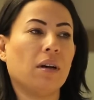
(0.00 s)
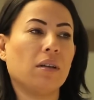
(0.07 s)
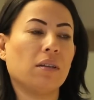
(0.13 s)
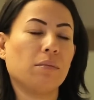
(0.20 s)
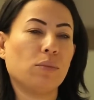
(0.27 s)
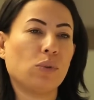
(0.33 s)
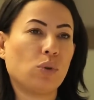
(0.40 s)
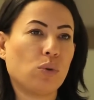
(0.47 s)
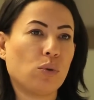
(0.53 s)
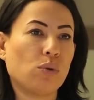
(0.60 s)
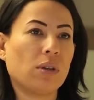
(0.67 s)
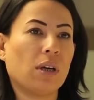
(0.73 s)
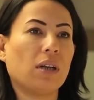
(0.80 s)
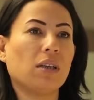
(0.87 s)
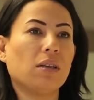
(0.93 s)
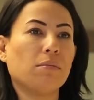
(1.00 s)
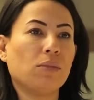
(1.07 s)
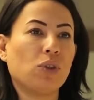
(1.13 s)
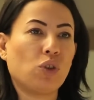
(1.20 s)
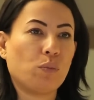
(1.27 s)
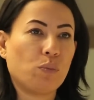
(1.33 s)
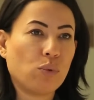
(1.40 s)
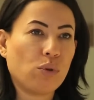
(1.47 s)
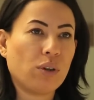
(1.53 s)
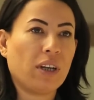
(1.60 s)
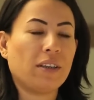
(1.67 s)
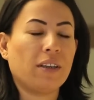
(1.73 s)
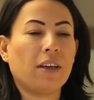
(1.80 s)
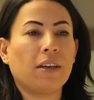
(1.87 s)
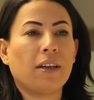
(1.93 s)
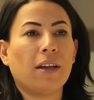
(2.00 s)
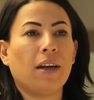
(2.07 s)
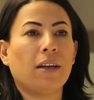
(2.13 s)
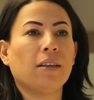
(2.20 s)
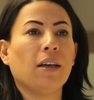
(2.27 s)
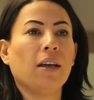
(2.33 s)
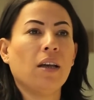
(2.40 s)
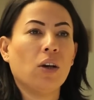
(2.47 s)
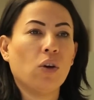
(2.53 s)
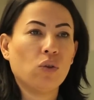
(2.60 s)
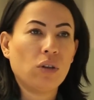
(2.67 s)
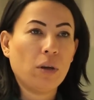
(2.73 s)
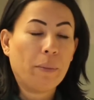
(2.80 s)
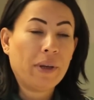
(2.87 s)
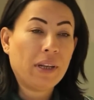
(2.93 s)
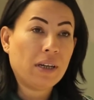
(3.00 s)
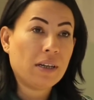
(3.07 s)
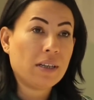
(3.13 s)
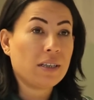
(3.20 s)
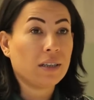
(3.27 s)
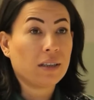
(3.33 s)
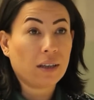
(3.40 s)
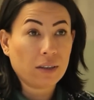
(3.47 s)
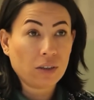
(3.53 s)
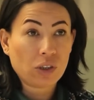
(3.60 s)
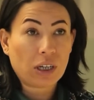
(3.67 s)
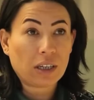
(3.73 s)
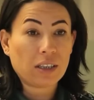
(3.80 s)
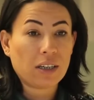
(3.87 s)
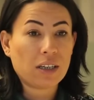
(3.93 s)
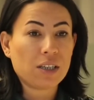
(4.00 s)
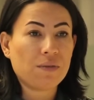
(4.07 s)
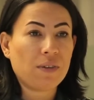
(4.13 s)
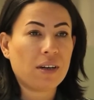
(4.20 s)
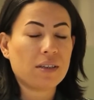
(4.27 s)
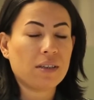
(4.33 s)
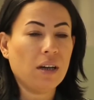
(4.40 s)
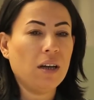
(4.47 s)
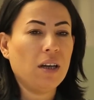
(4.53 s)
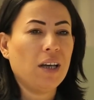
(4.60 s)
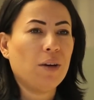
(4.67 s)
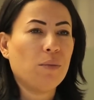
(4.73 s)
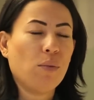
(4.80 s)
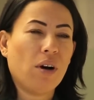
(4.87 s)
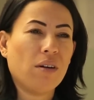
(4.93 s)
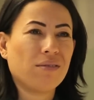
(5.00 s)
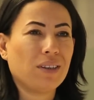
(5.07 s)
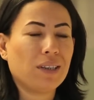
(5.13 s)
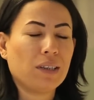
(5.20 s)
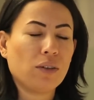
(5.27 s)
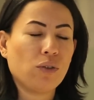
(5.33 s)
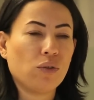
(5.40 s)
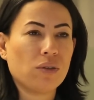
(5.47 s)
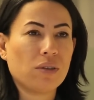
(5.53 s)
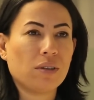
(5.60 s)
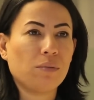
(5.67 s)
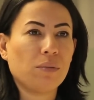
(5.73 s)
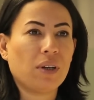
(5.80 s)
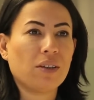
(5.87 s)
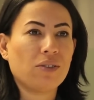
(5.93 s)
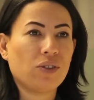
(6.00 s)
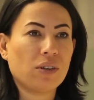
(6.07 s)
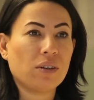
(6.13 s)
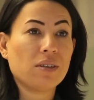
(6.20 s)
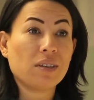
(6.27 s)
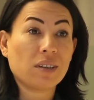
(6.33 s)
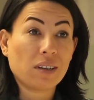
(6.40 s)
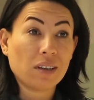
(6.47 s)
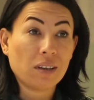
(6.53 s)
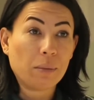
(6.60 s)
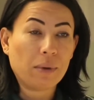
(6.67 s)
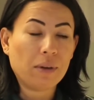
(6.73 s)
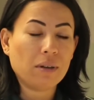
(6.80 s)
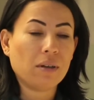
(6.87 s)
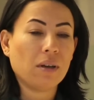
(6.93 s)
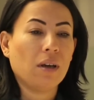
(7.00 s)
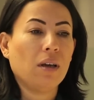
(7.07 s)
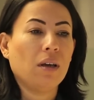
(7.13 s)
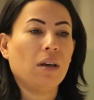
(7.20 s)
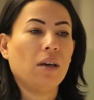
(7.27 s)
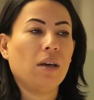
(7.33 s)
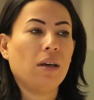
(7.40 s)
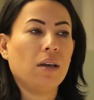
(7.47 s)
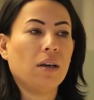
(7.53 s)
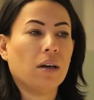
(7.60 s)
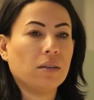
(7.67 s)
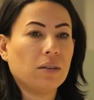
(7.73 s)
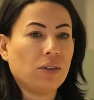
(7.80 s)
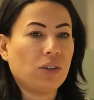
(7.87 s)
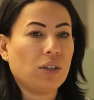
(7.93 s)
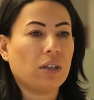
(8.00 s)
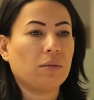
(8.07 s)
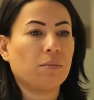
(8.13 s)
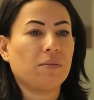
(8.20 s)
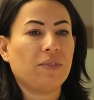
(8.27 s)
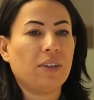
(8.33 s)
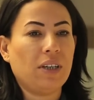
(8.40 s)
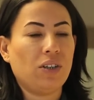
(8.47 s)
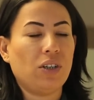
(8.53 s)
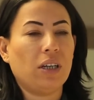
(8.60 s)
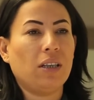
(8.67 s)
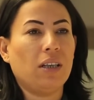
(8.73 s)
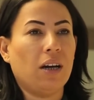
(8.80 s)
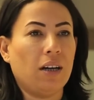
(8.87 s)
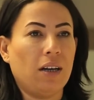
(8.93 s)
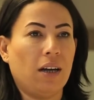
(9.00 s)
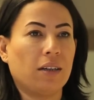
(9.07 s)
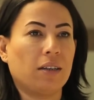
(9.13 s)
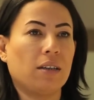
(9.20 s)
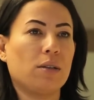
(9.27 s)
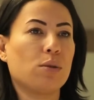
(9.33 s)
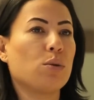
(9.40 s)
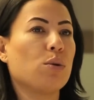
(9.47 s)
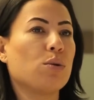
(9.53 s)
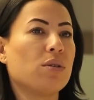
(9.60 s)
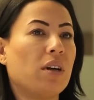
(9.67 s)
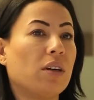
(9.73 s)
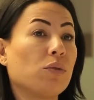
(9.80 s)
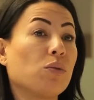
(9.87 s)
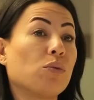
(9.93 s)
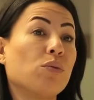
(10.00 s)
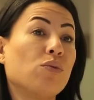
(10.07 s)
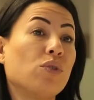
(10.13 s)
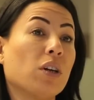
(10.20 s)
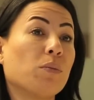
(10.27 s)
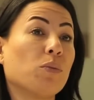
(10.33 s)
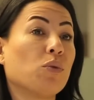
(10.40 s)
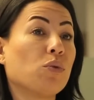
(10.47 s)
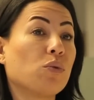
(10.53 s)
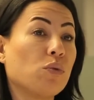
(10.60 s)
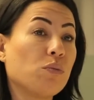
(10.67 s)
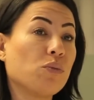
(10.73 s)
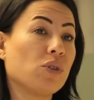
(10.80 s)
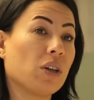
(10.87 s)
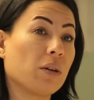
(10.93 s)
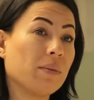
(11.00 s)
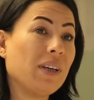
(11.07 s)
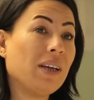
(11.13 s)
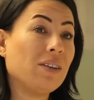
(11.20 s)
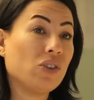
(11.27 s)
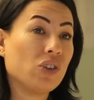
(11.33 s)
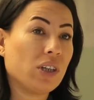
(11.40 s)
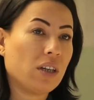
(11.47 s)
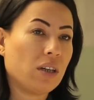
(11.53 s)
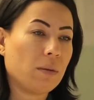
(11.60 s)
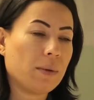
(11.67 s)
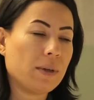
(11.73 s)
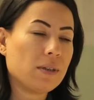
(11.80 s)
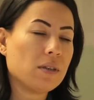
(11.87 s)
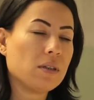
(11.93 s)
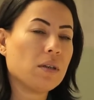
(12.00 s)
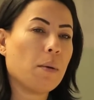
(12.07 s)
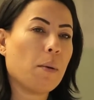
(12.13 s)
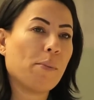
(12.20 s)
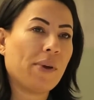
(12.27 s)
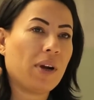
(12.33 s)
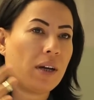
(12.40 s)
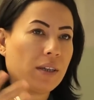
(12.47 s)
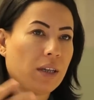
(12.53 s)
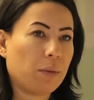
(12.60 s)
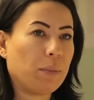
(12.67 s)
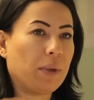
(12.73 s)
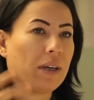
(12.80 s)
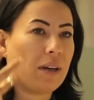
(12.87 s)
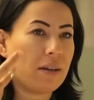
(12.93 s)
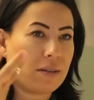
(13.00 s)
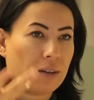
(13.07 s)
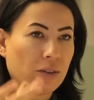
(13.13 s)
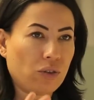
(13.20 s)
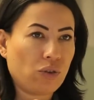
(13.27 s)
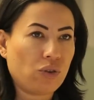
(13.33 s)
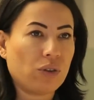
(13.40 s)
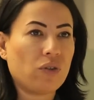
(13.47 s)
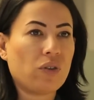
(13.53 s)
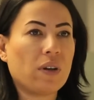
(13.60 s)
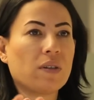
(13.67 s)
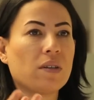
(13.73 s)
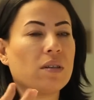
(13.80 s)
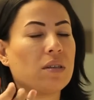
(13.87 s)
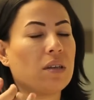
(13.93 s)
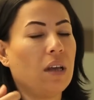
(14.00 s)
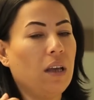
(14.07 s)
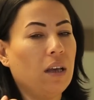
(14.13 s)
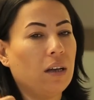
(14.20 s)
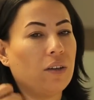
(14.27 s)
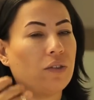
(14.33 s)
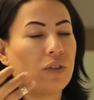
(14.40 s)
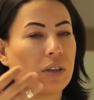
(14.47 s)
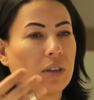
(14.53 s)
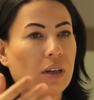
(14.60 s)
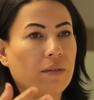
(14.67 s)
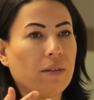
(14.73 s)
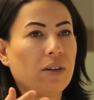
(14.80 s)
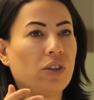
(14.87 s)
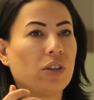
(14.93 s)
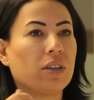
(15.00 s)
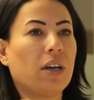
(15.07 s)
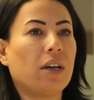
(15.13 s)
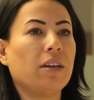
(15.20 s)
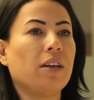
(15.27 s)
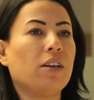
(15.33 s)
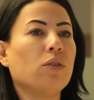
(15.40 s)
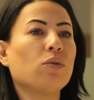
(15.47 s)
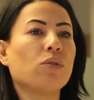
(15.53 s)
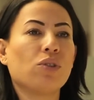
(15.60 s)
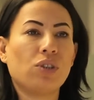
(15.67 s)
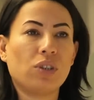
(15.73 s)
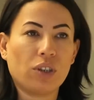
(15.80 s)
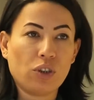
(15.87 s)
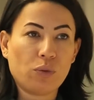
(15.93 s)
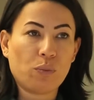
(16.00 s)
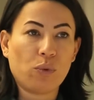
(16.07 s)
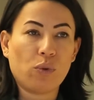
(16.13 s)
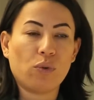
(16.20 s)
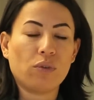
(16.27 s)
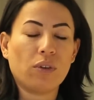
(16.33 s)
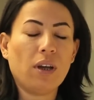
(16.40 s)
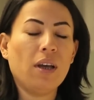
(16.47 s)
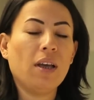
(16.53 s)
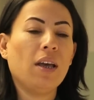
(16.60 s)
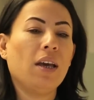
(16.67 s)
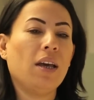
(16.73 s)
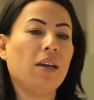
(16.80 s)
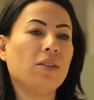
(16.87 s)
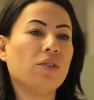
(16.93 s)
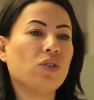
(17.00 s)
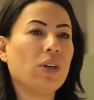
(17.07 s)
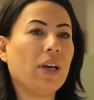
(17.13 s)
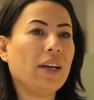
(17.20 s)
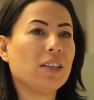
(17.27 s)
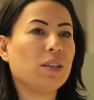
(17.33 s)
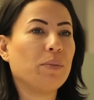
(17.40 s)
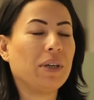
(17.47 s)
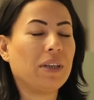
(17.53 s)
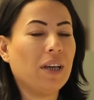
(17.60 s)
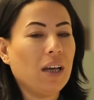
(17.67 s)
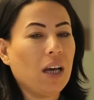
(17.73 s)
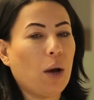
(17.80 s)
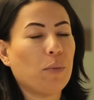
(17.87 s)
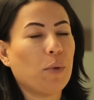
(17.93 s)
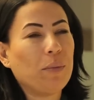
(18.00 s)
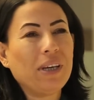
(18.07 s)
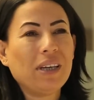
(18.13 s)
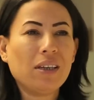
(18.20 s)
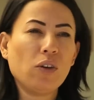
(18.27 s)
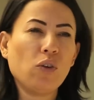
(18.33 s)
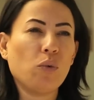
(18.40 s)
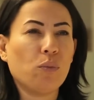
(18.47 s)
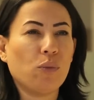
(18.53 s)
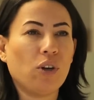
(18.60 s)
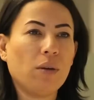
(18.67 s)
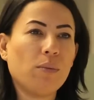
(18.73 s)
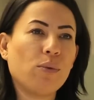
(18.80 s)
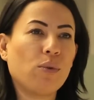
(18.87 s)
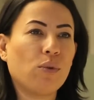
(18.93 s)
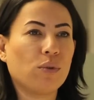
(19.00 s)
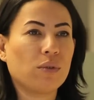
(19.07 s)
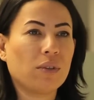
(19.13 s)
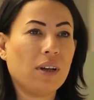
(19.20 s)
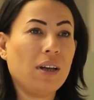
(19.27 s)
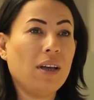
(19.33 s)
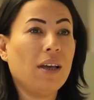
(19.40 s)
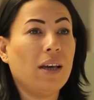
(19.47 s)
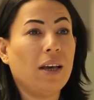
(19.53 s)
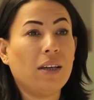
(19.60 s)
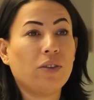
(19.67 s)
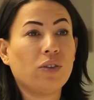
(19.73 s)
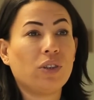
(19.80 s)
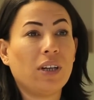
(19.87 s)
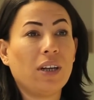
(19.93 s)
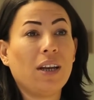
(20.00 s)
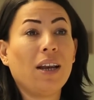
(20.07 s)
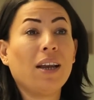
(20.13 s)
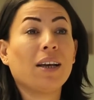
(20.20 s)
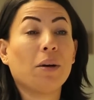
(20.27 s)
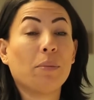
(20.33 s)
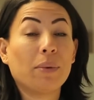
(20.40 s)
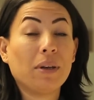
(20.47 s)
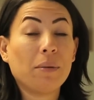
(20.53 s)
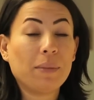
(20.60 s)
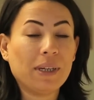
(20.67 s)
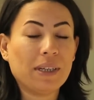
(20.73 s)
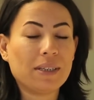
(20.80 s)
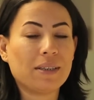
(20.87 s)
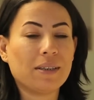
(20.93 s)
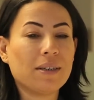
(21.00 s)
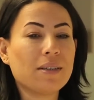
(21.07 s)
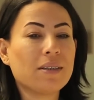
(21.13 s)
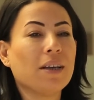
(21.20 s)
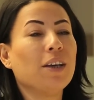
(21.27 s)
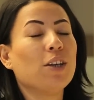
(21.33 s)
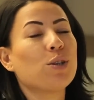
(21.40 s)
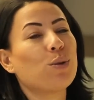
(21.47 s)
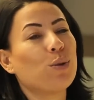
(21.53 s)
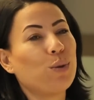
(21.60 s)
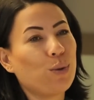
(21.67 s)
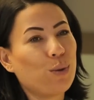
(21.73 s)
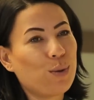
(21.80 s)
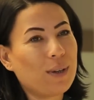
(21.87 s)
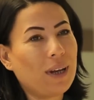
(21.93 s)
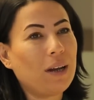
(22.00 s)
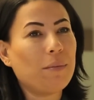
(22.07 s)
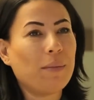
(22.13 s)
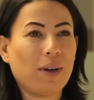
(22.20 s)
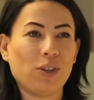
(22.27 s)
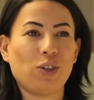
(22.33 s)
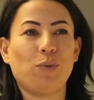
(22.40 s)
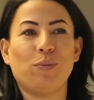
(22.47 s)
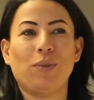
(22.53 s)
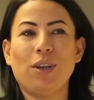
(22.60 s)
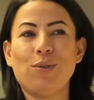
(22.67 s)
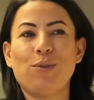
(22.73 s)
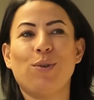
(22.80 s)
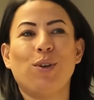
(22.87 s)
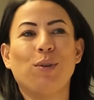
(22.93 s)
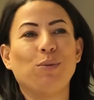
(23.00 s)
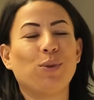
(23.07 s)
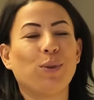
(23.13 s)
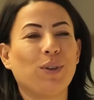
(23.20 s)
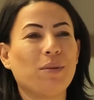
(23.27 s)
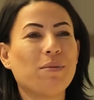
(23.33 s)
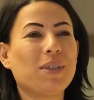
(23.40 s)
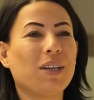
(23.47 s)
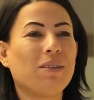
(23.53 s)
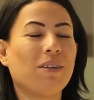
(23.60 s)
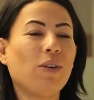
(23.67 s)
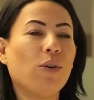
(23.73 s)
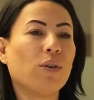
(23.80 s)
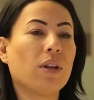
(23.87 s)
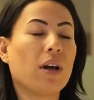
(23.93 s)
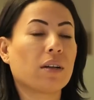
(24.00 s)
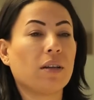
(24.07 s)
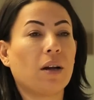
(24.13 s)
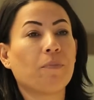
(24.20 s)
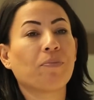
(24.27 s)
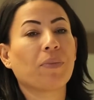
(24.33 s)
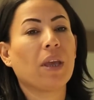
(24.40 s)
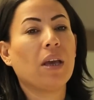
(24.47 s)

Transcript: alınmış, söz alınmış, bugüne denk gelen ödemeleriniz ya da alacaklarınız varsa bu hafta iki gün sizin biraz canı sıkılabilir. E, alacak, verecekle alakalı sözler tutulacak mı, tutulmayacak mı diye endişelenebilirsiniz ama merak etmeyin. Kazançlı çıkacaksınız. Alacaklar, verecekler yerine ulaşacak. hiç bu konuda endişe etmeyin. Ama bir iki gün böyle bu konuda endişelere kapılabilirsiniz. Sonu güzel ben şimdiden söylemiş olayım sevgili oğlaklar.